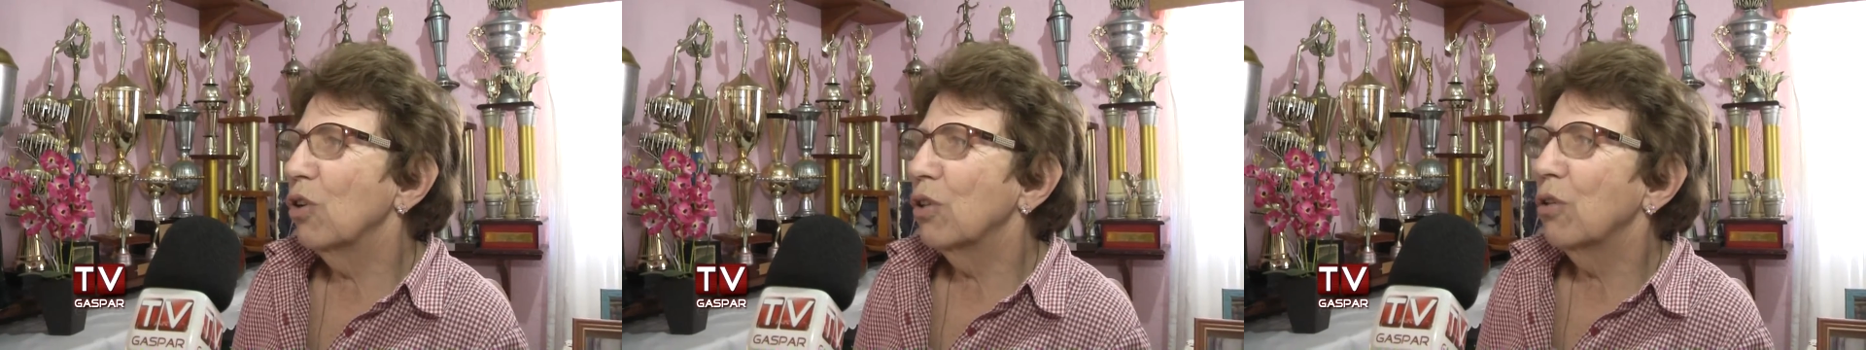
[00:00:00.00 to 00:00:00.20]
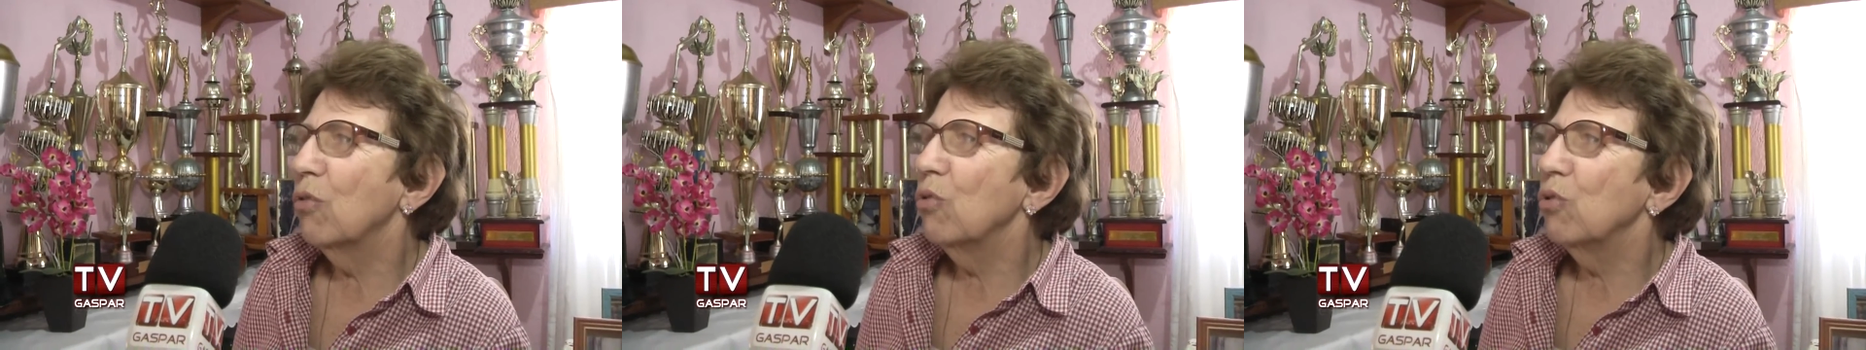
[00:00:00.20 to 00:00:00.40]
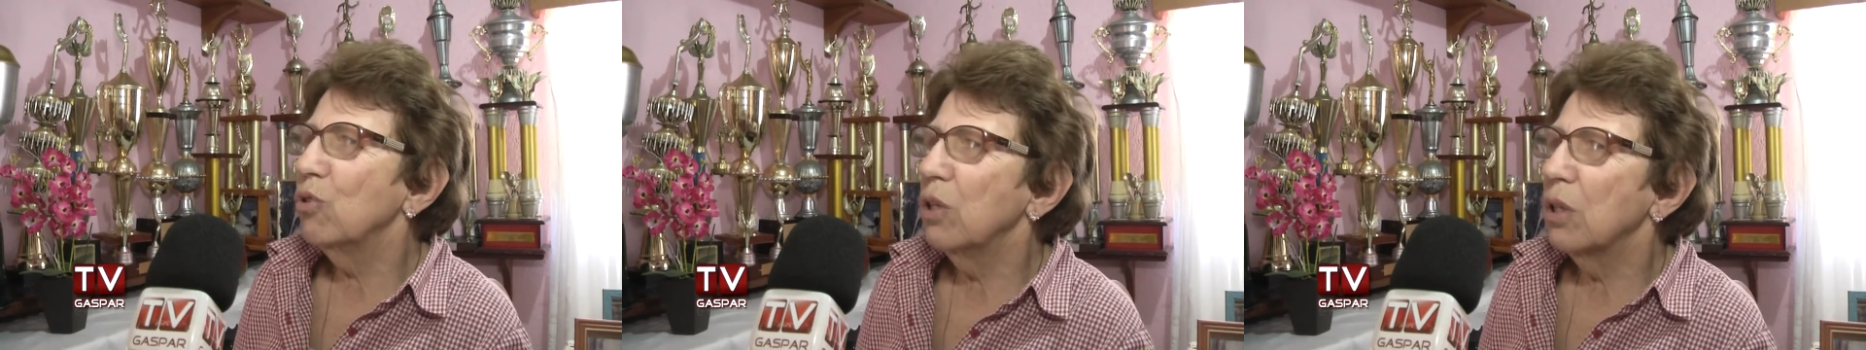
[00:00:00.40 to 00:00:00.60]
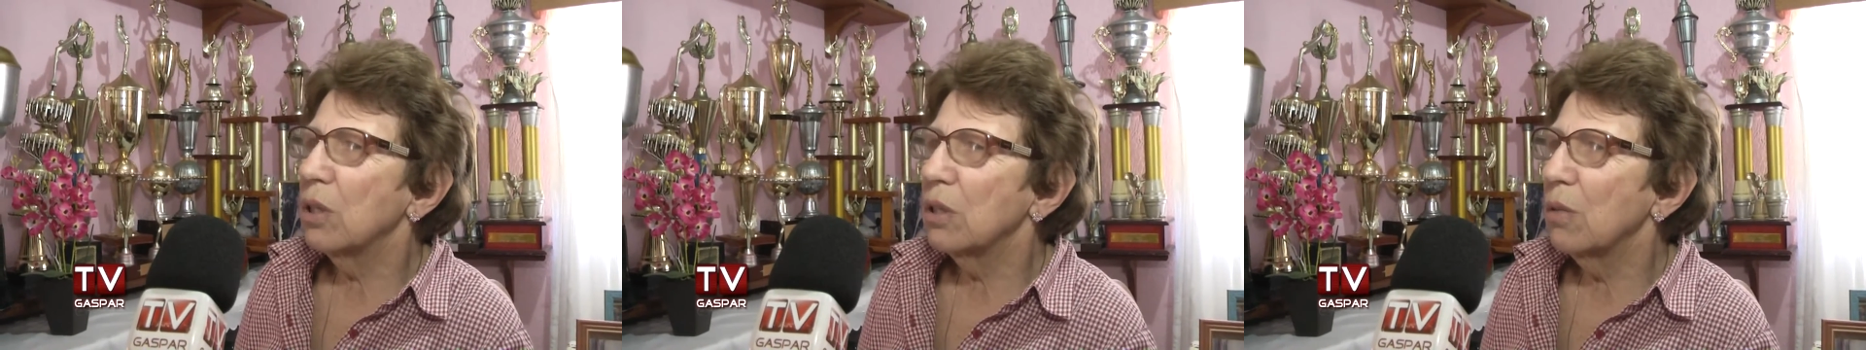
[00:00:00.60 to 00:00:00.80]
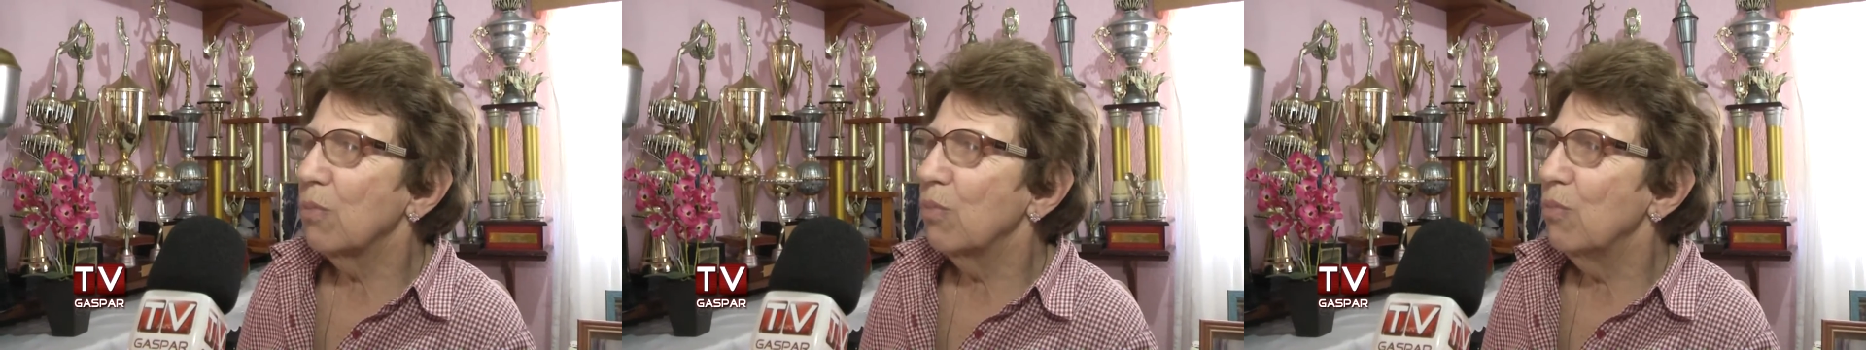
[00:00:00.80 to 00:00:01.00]
Então eu digo
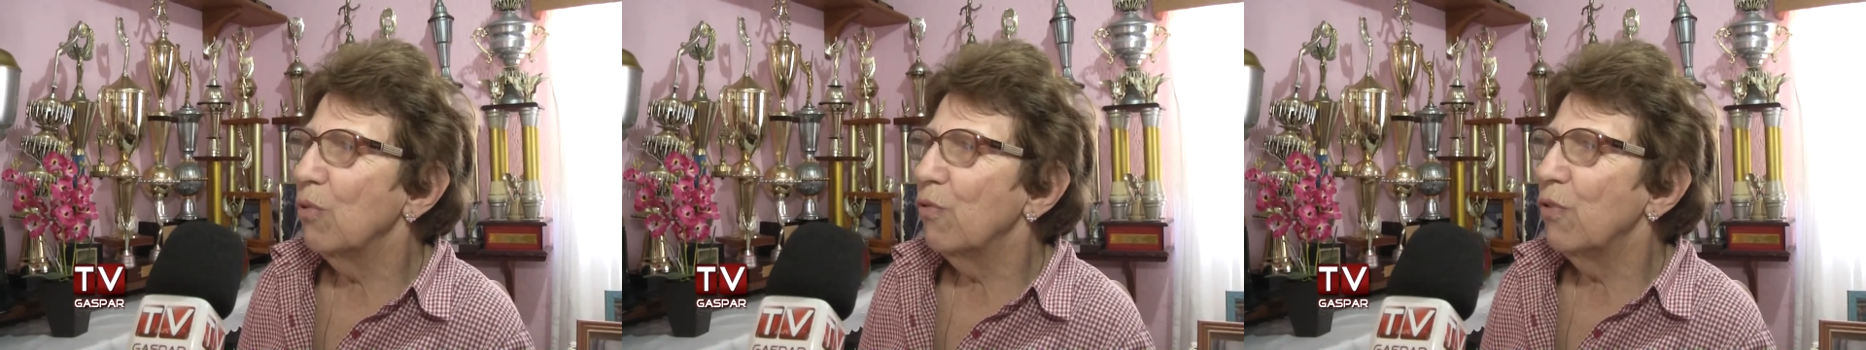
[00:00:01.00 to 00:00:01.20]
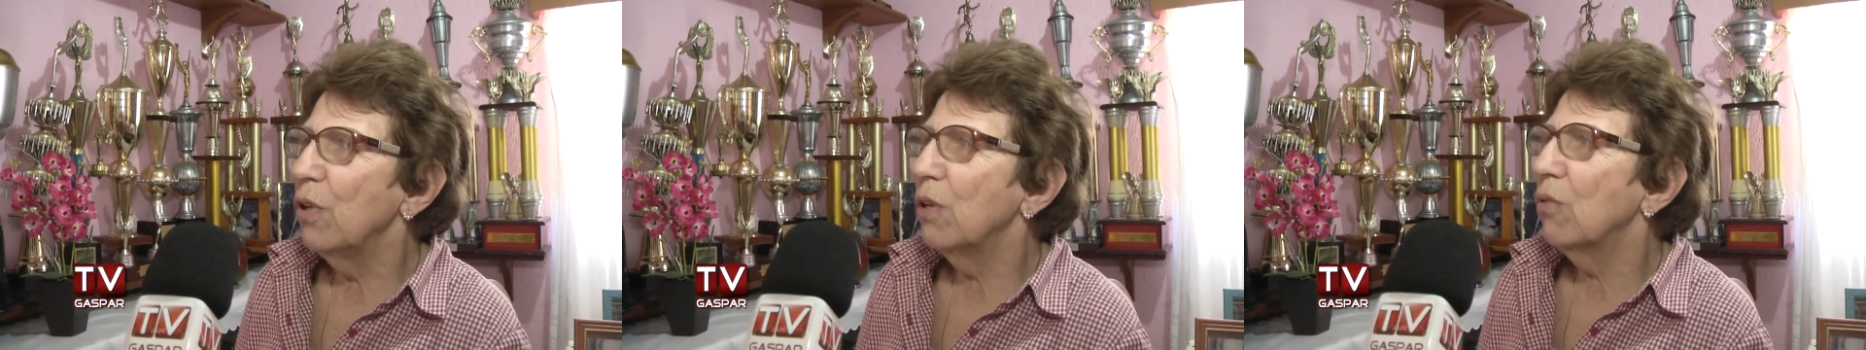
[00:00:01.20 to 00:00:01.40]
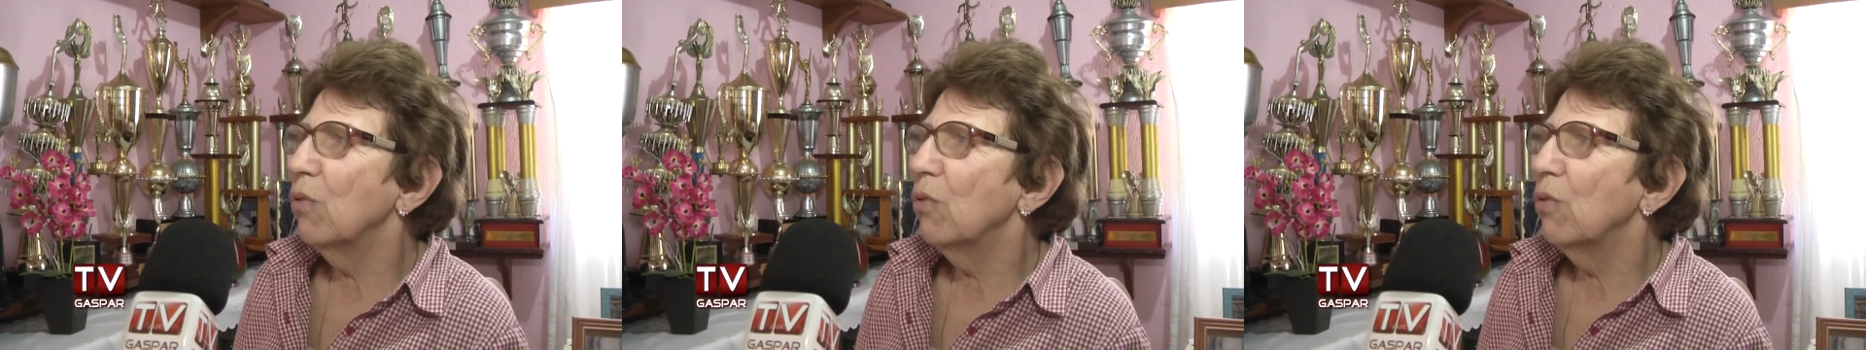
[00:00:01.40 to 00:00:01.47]
assim pro meu filho,